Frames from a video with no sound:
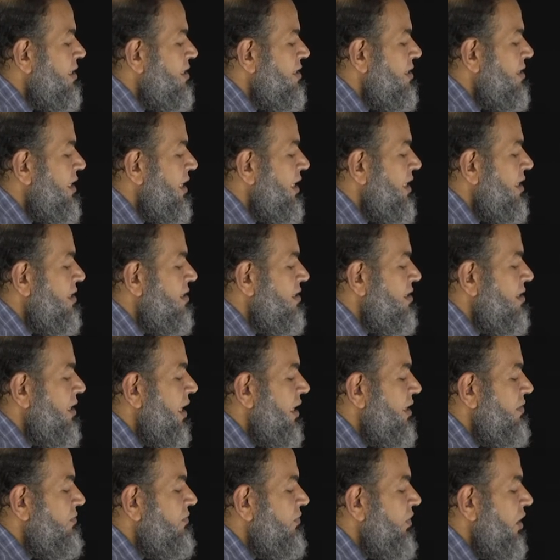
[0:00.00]
زائد
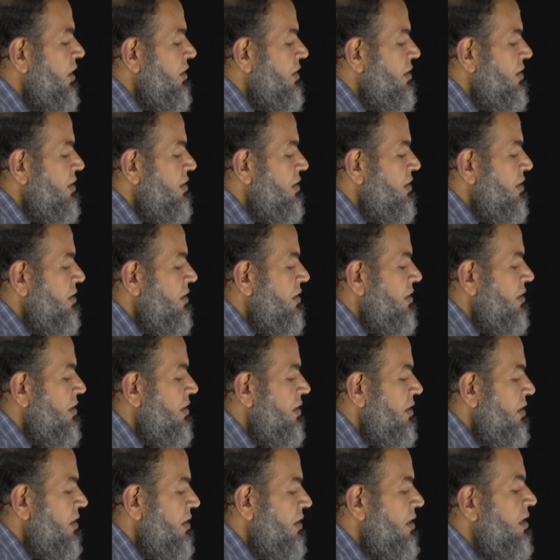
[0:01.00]
ساين فاي
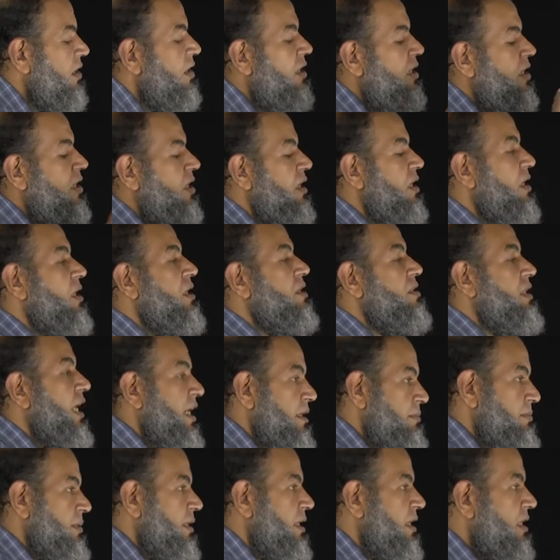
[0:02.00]

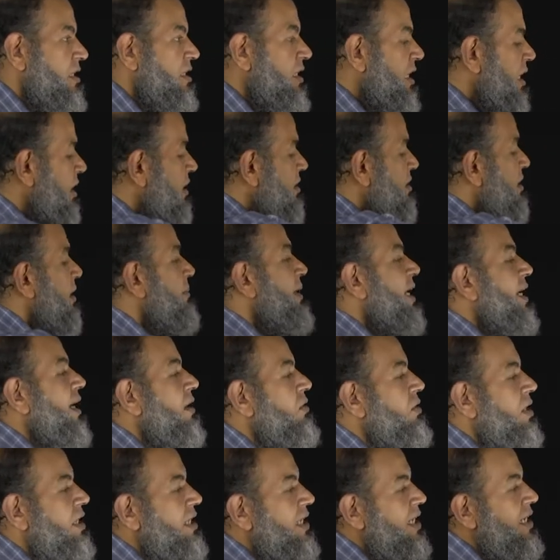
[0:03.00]
طيب نيجي للطبقه
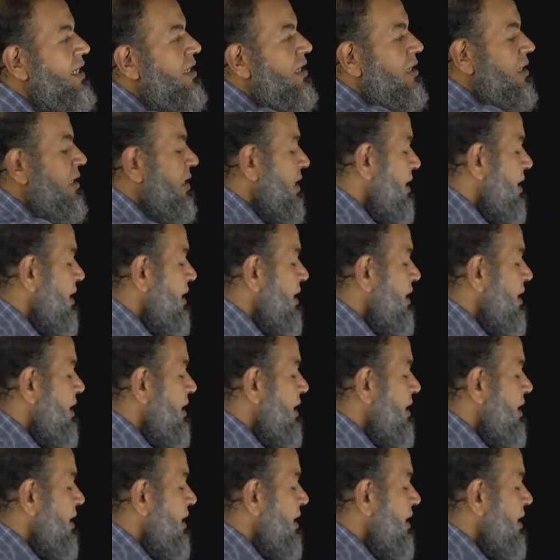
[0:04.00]
الاولانيه